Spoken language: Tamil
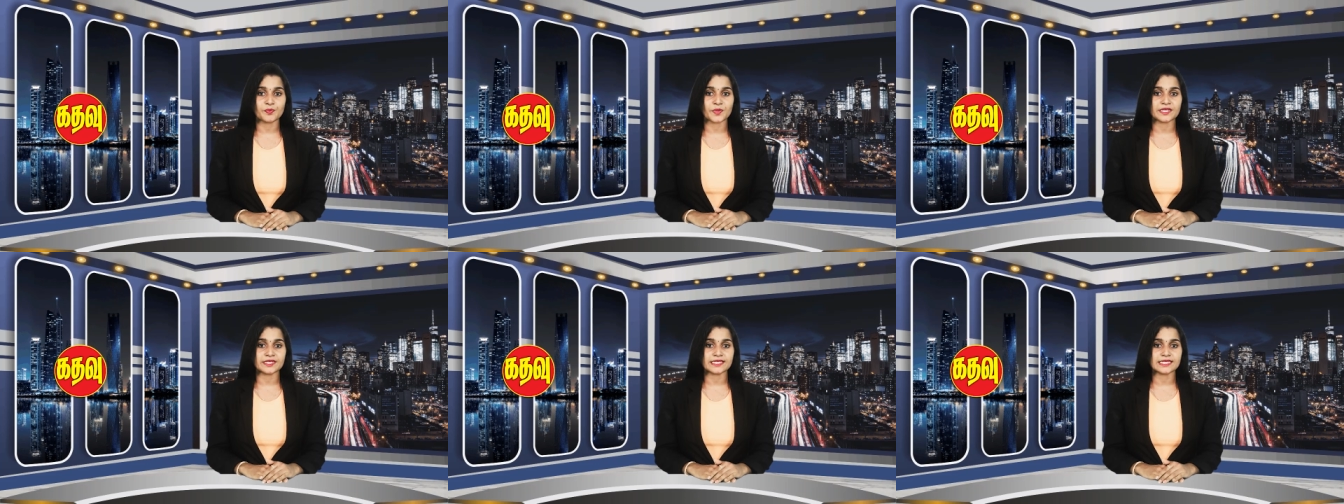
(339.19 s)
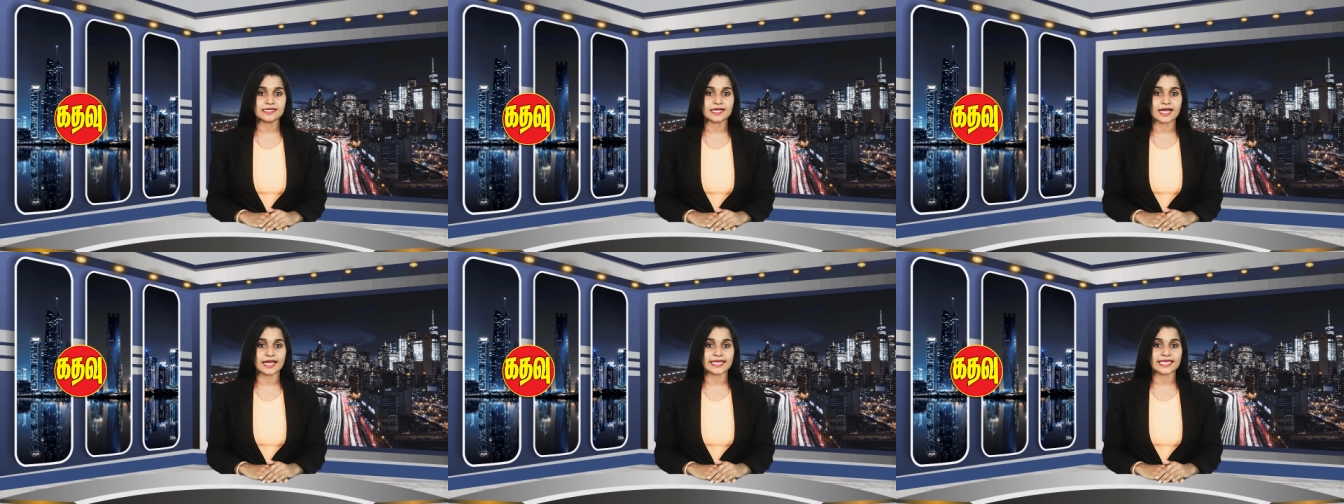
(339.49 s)

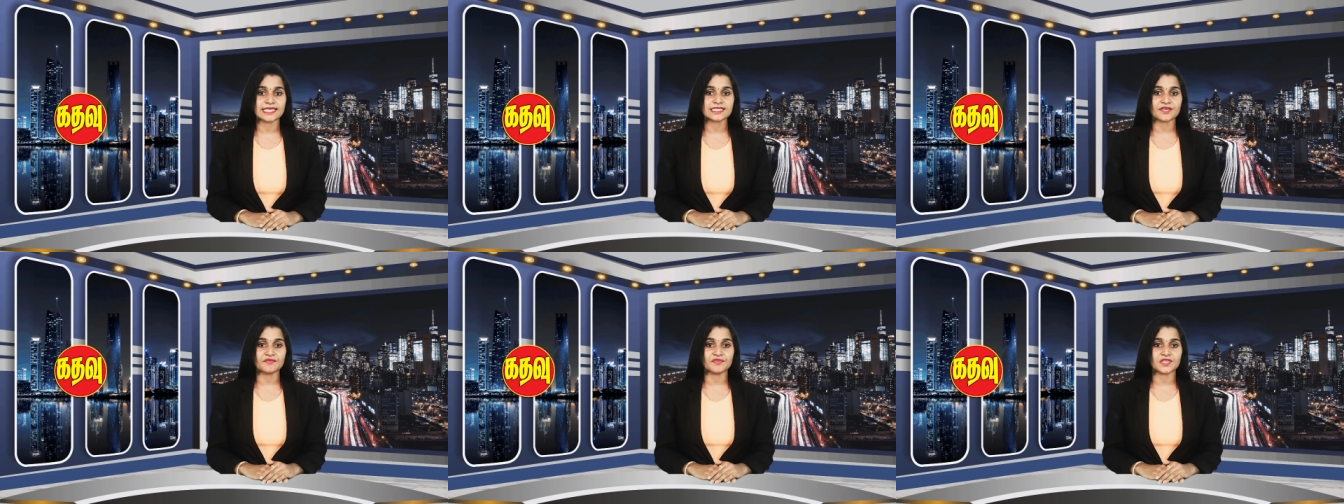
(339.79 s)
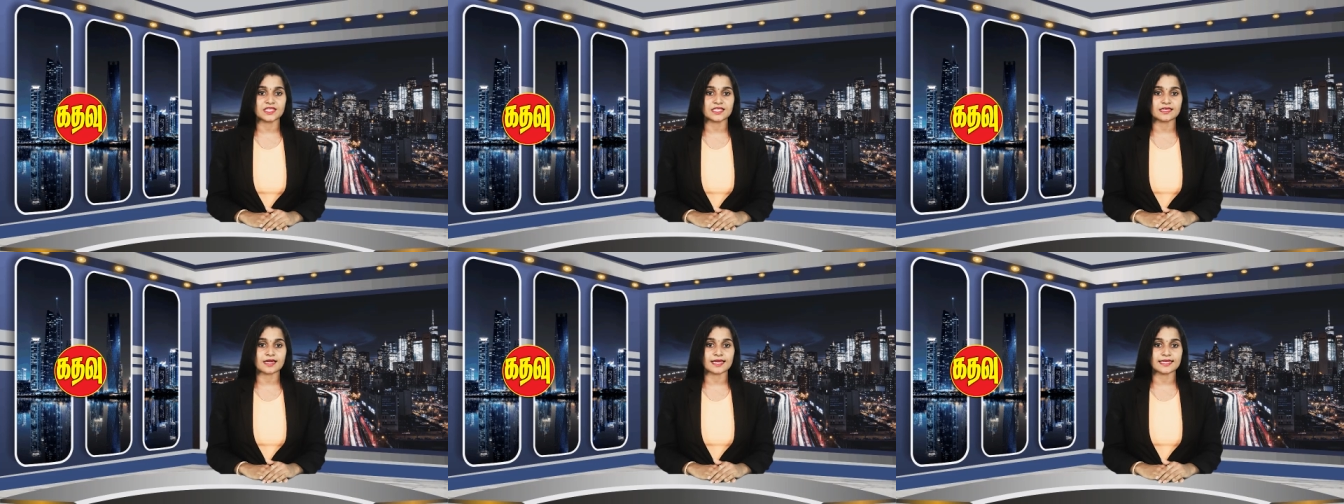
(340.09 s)
பற்று கணேச
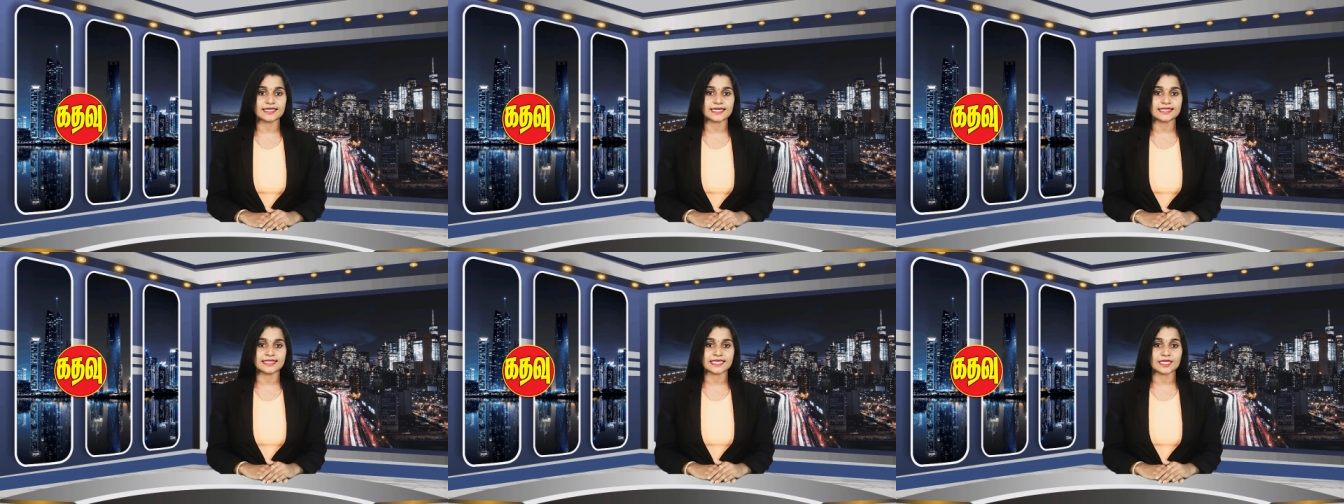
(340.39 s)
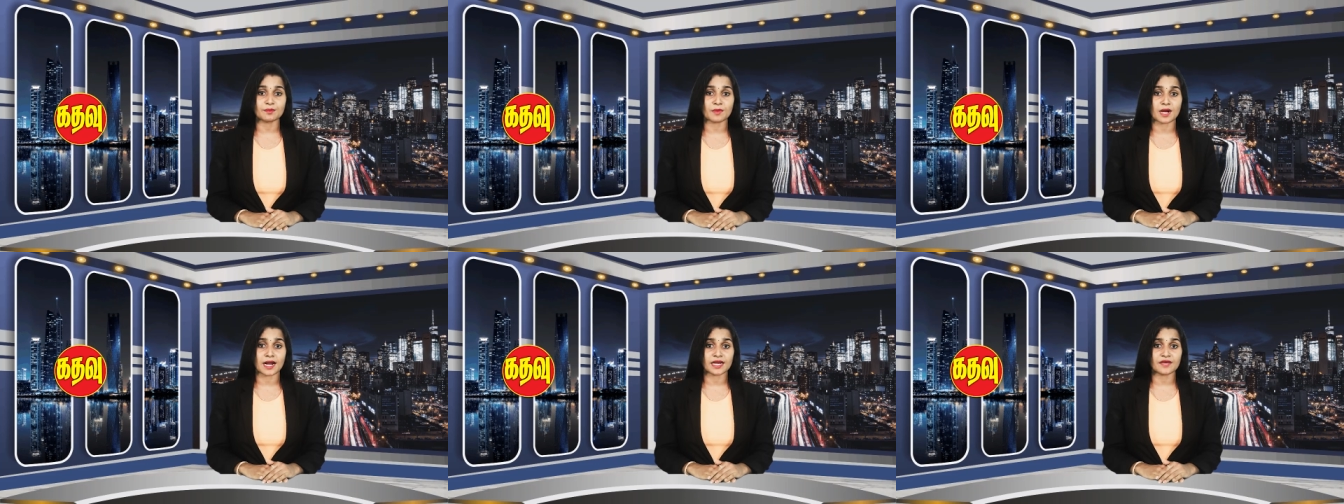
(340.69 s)

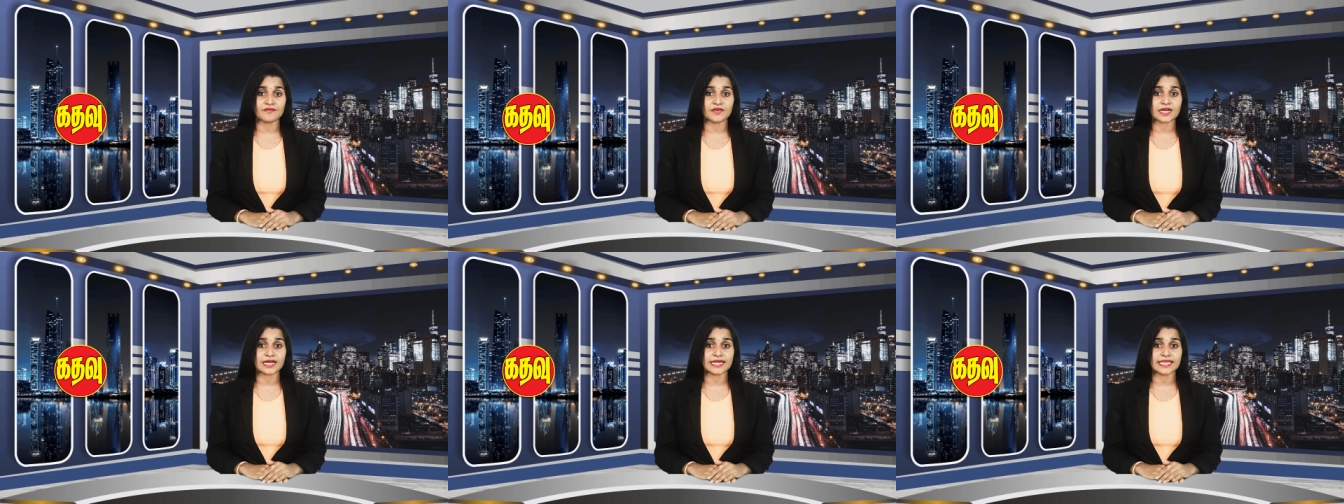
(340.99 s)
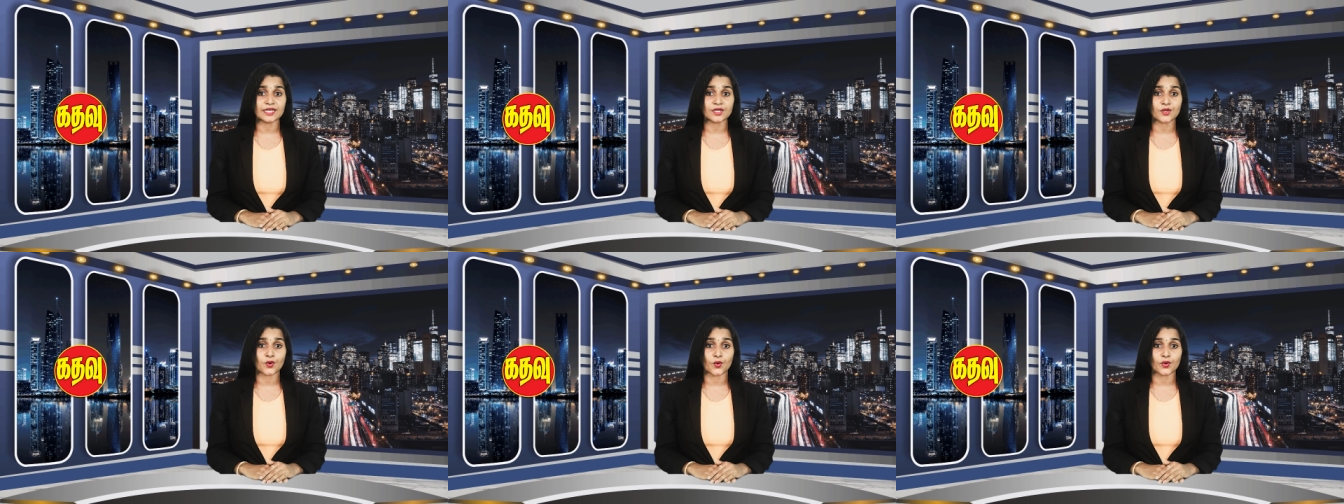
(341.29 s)
வித்தியாலயத்தின்
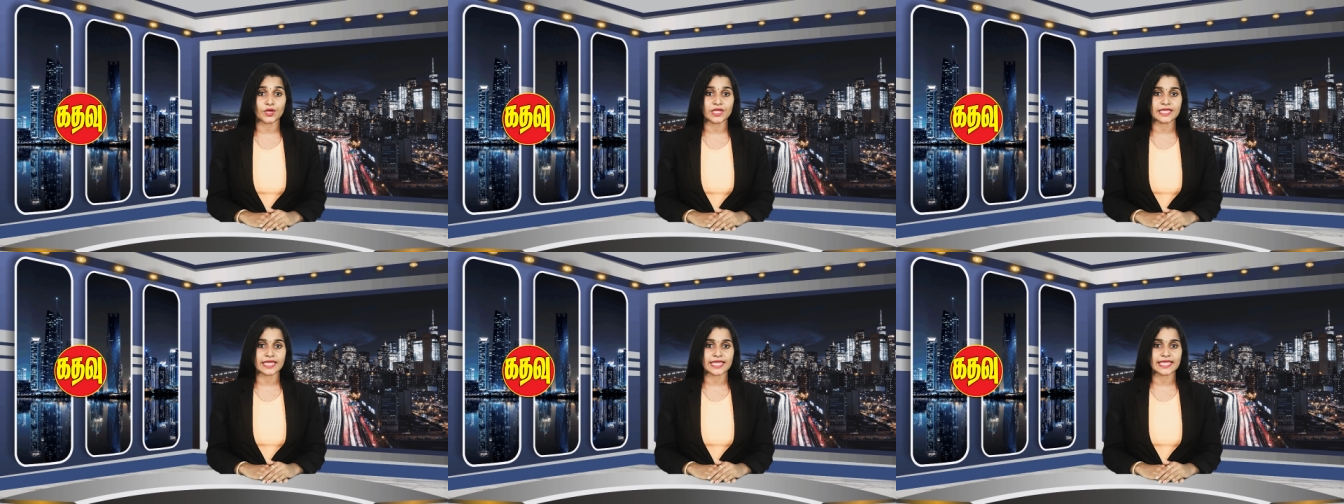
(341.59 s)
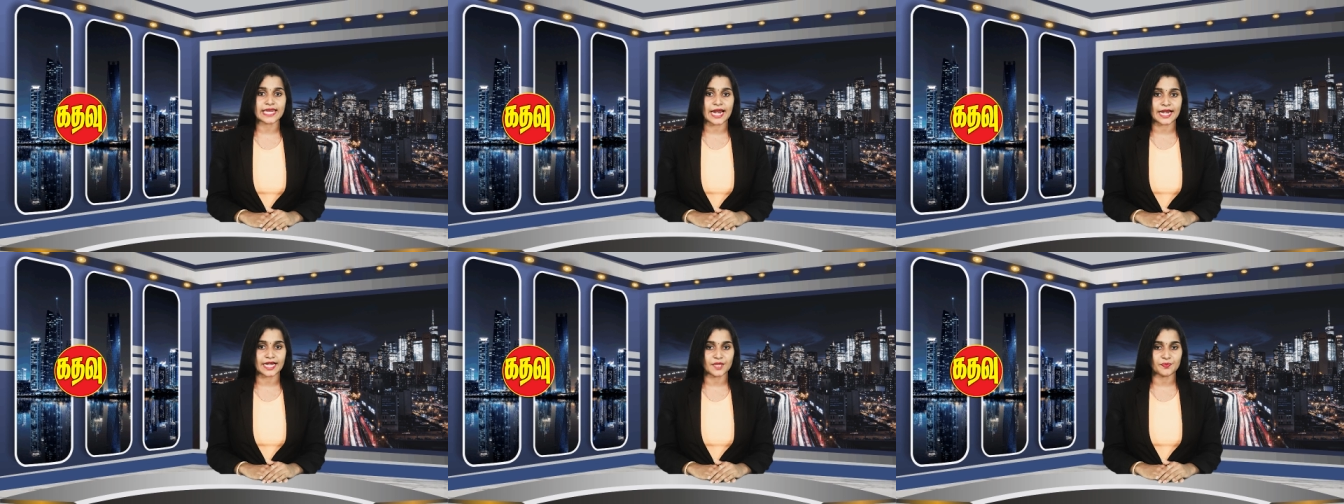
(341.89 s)
மாணவர்களின்
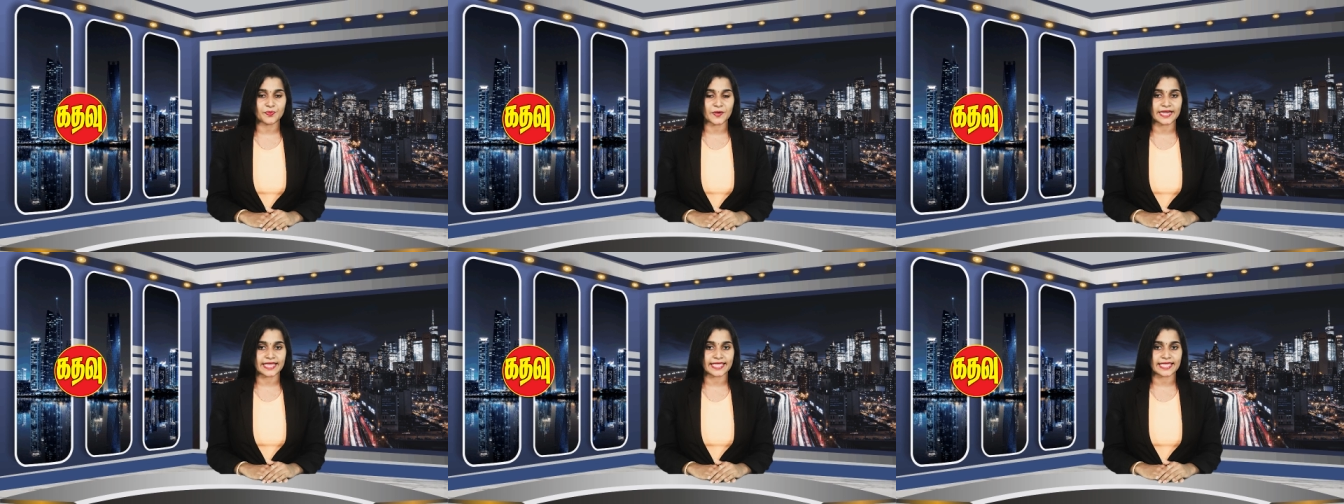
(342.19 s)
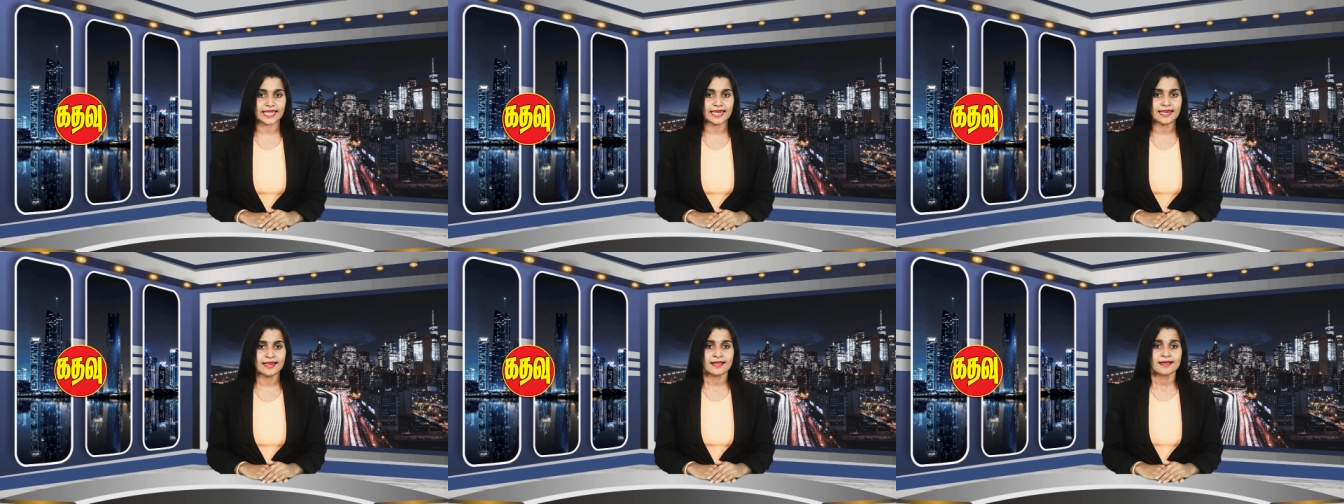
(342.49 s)
கோரிக்கையின்
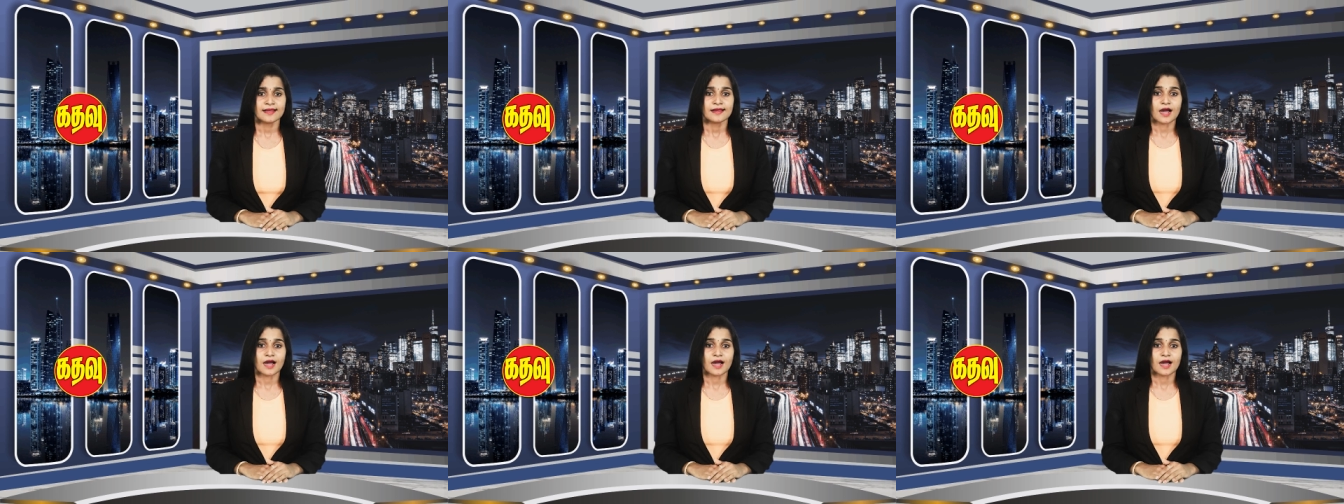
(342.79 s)
அடிப்படையில்